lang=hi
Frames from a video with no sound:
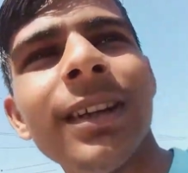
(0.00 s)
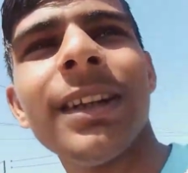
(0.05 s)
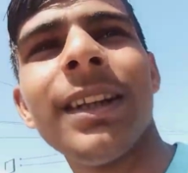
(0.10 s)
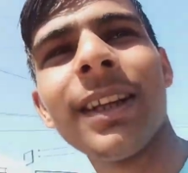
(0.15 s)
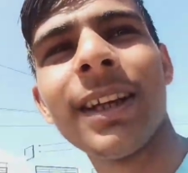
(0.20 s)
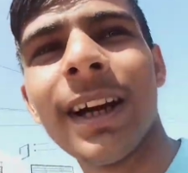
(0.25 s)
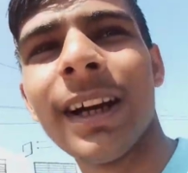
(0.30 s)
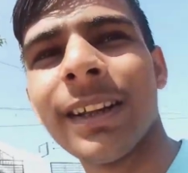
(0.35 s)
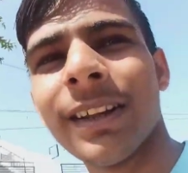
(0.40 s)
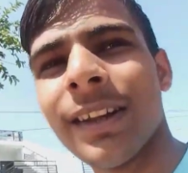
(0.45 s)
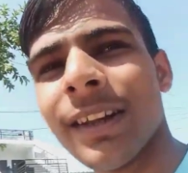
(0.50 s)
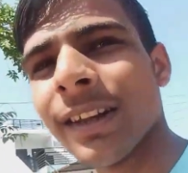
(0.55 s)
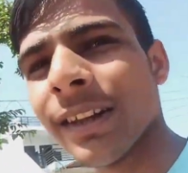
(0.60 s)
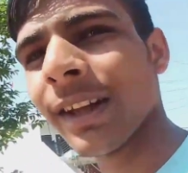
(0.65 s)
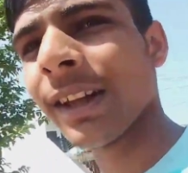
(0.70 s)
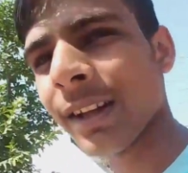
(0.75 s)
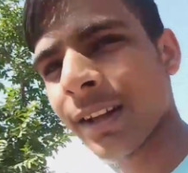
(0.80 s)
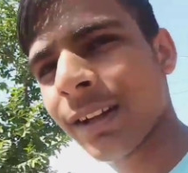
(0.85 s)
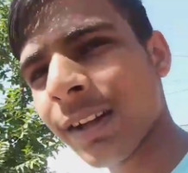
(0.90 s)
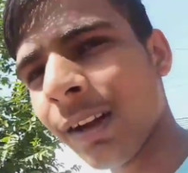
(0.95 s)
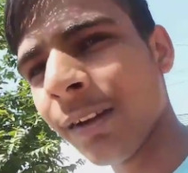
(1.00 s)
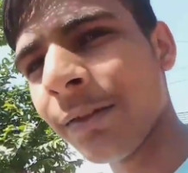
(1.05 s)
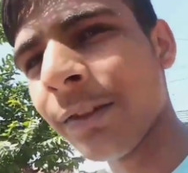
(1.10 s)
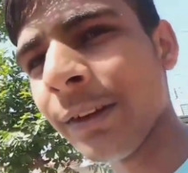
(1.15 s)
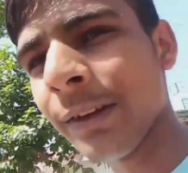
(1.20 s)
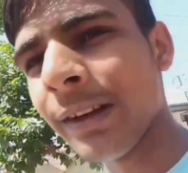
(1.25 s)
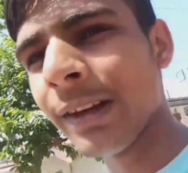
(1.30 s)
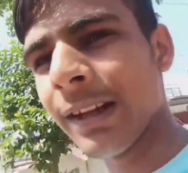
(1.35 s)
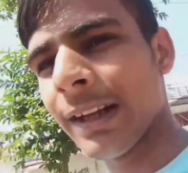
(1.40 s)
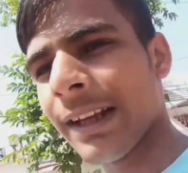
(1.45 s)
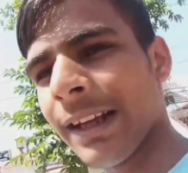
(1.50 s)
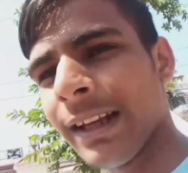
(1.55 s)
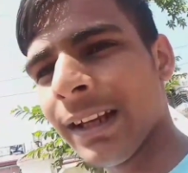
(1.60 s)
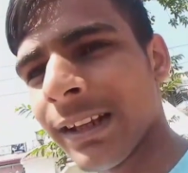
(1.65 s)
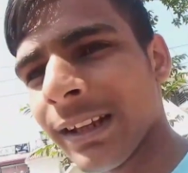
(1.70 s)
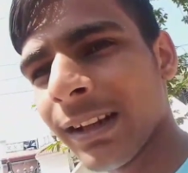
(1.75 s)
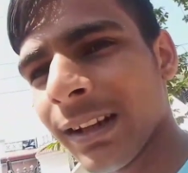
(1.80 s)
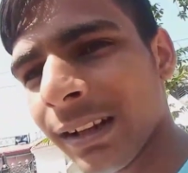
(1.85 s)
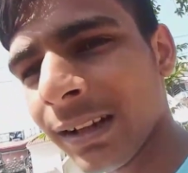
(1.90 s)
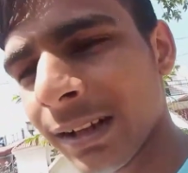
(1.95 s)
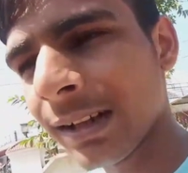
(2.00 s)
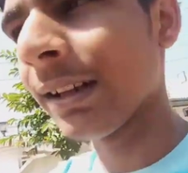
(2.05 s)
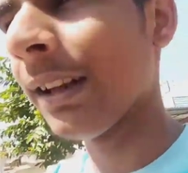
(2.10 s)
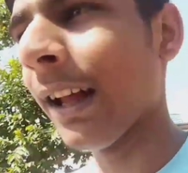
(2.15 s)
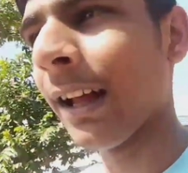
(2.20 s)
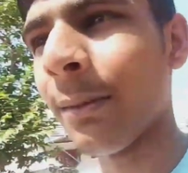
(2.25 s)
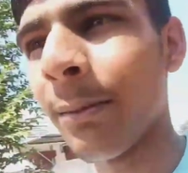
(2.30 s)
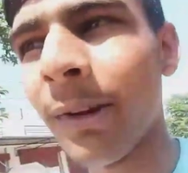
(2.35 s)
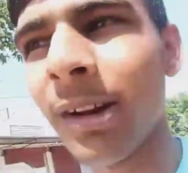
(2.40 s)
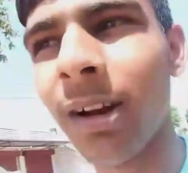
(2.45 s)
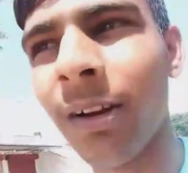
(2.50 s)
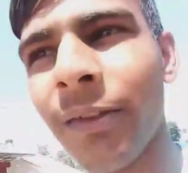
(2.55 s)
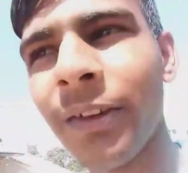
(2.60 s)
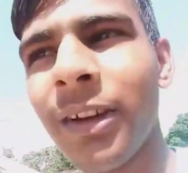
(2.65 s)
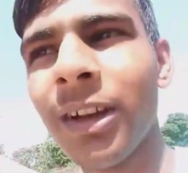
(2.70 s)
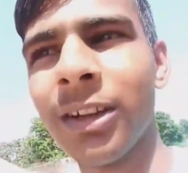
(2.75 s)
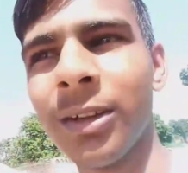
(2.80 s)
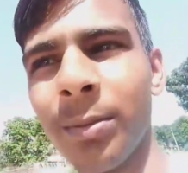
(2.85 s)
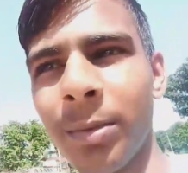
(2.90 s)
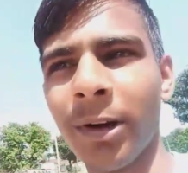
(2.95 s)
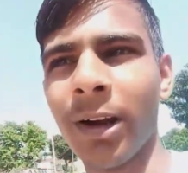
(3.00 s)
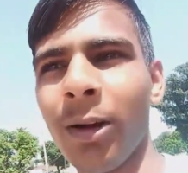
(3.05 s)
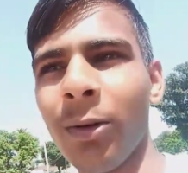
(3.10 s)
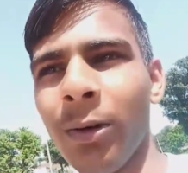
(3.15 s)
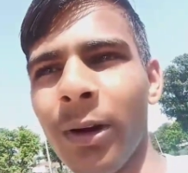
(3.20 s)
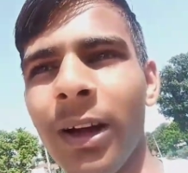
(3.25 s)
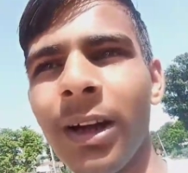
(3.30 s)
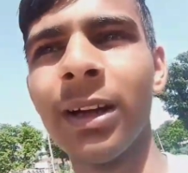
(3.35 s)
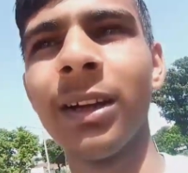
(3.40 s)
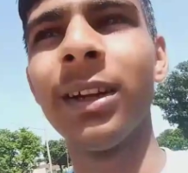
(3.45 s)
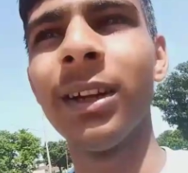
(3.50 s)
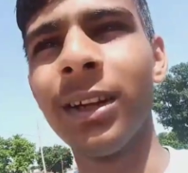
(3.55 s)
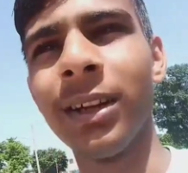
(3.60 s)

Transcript: दिखाते हैं यार काफ़ी लेकिन इधर नहर में काफ़ी गंद पड़ा हुआ है